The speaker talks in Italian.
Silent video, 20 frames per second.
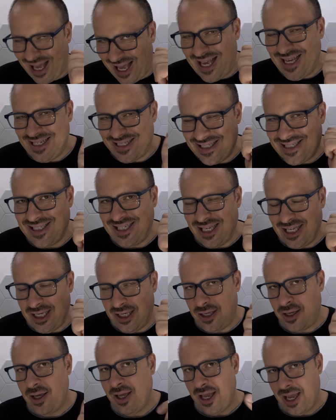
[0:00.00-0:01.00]
che
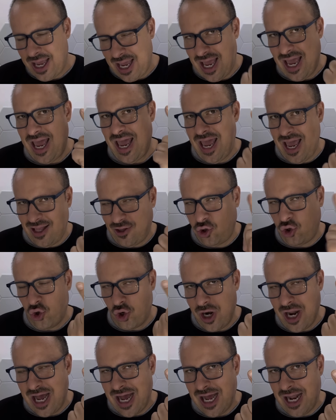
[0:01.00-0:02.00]
sì, e
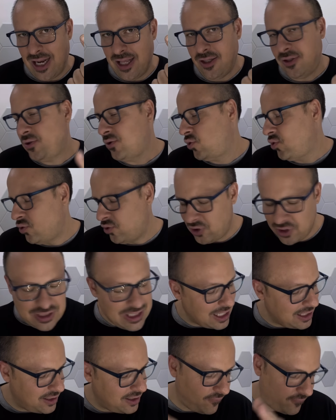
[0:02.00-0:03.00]
tonali sono stati